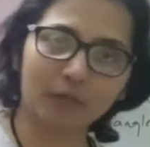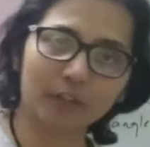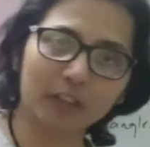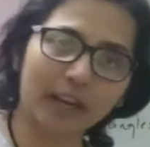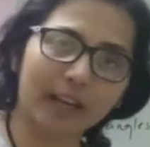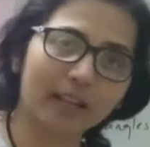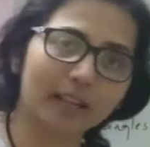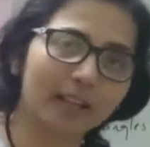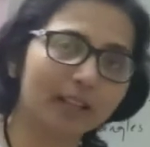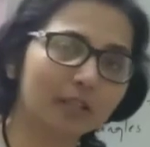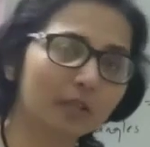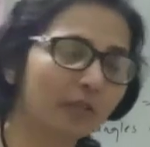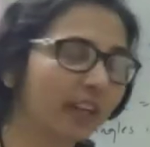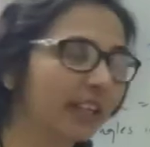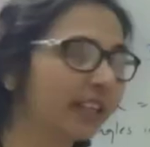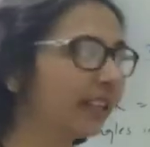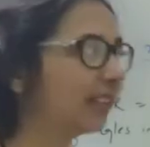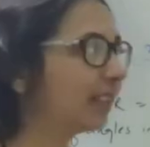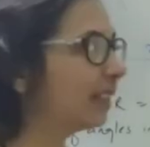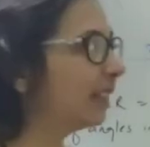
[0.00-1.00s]
ऑफ ट्राइंगल इज़
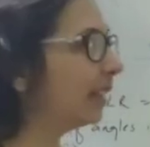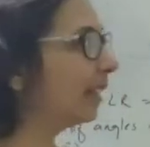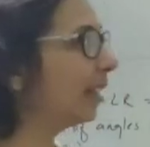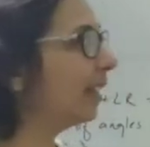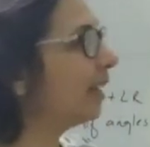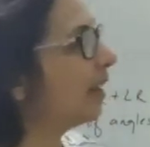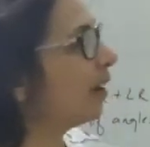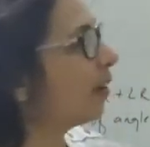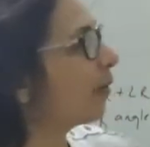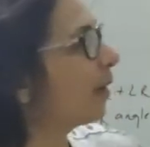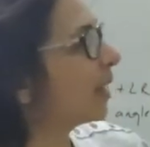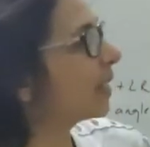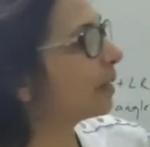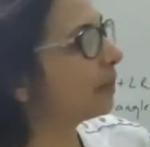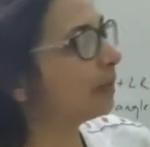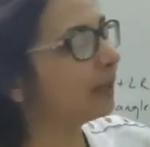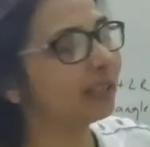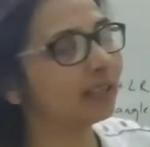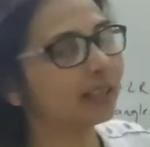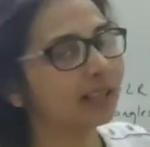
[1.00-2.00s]
वन एट्टी डिग्री वैसे
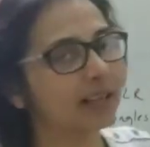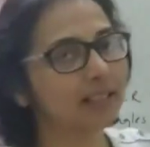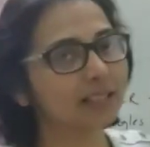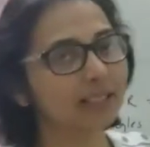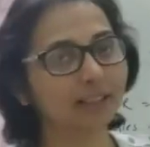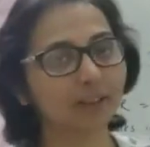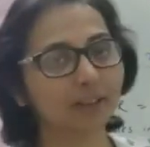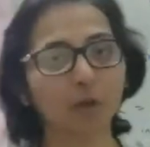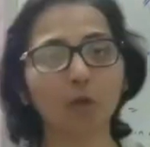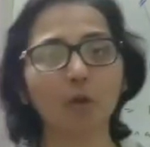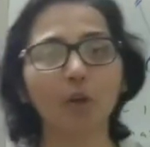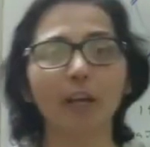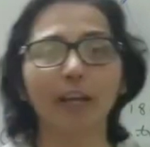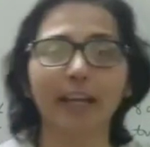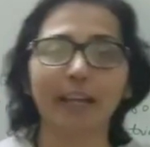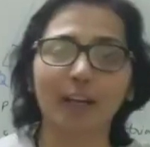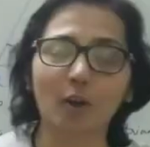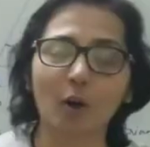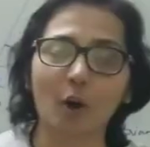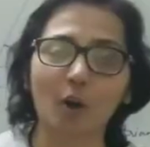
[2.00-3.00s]
भी निकाल सकते हो
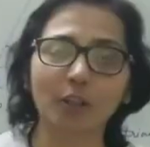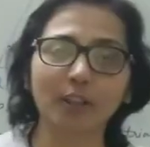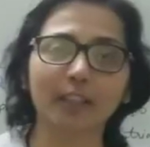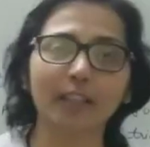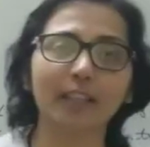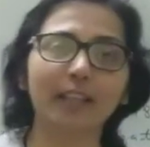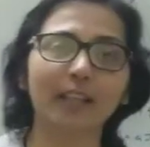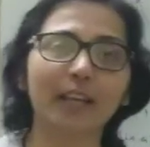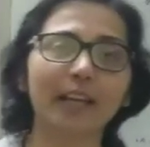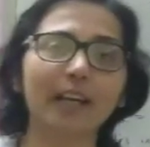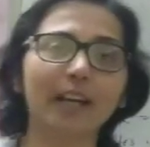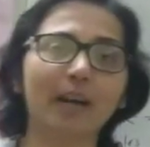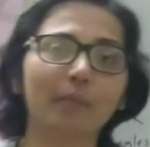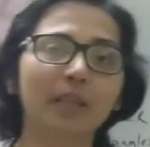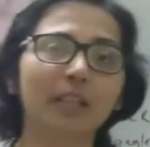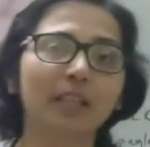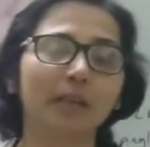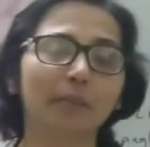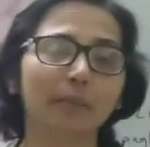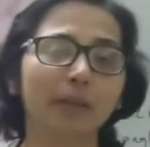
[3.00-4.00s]
एक और तरीका है
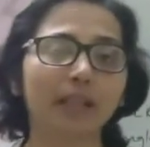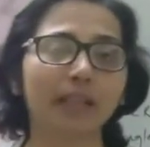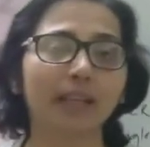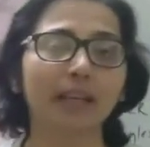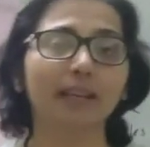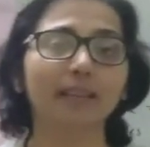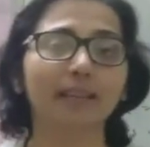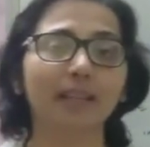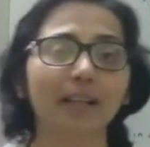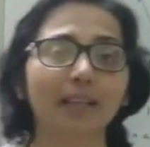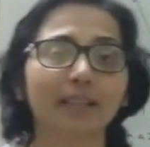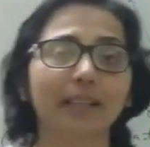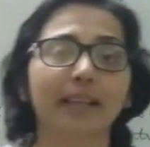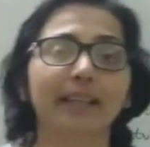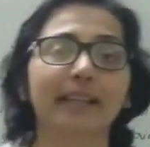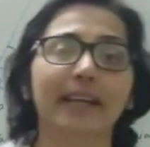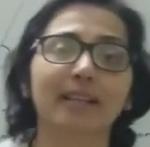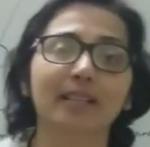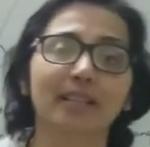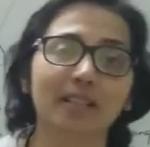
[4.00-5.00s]
हमने ये भी किया था
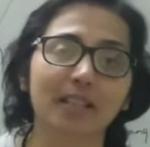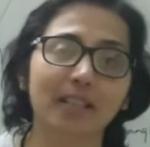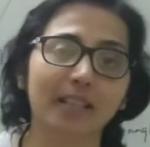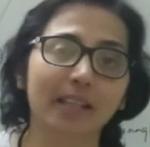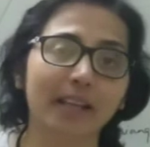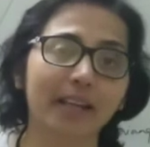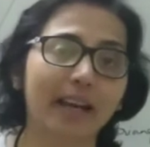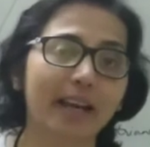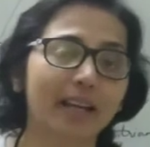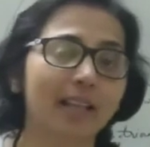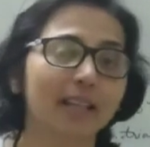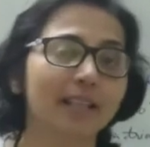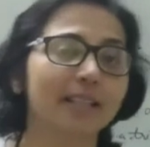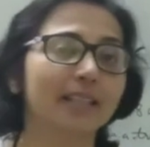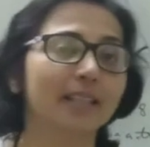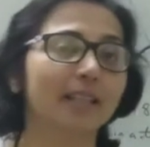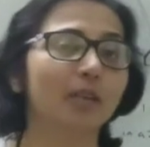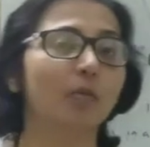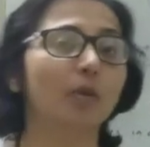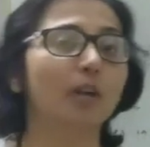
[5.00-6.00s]
दैट एक्सटीरियर एंगल
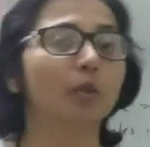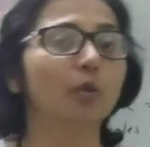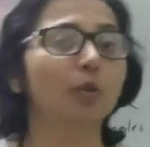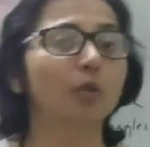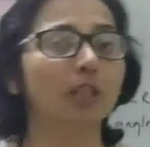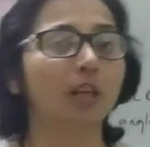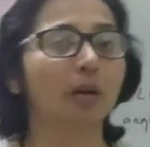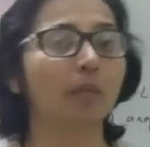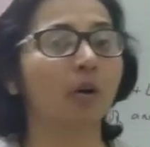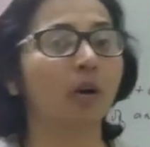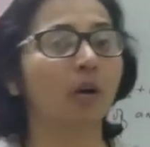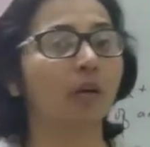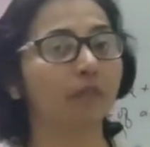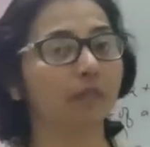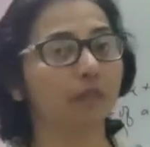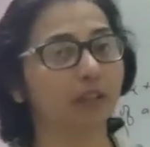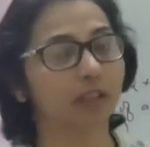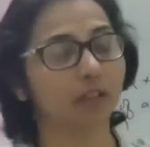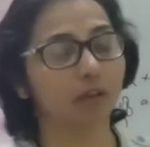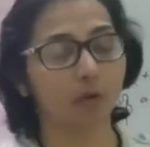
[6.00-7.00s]
इज़ इक्वल टू सम
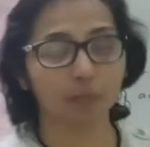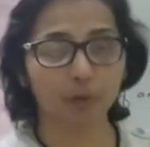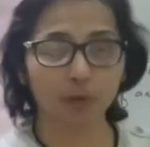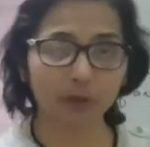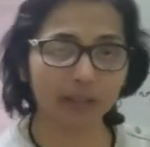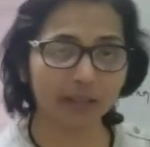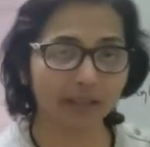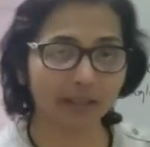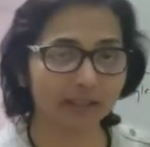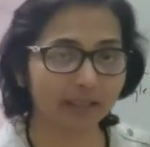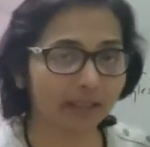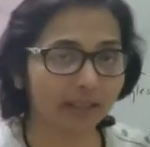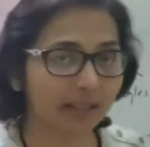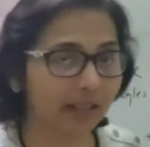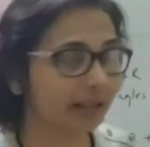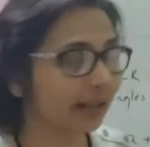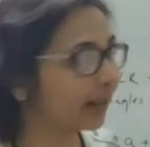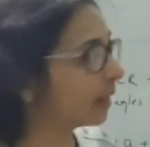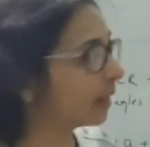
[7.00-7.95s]
ऑफ अपोजिट इंटीरियर